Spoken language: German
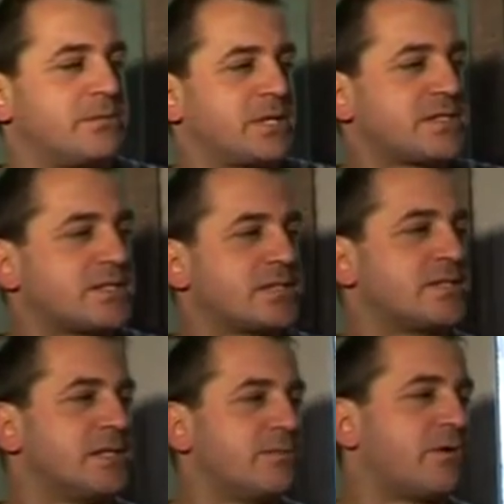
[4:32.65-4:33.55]
aber das ist jetzt
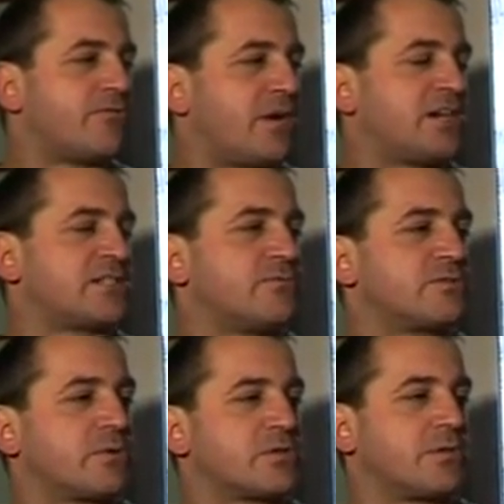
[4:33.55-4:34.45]
hier die Bauphase, wo
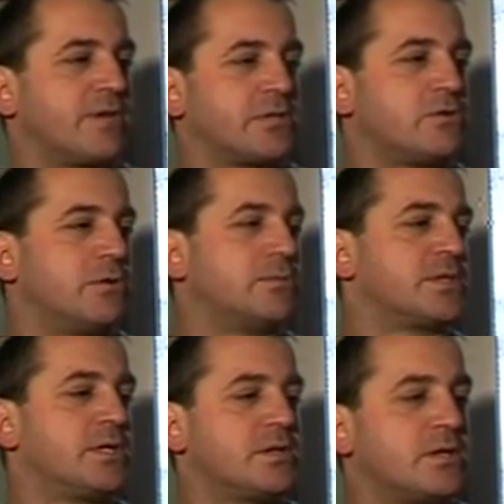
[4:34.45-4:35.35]
es wirklich drauf ankommt.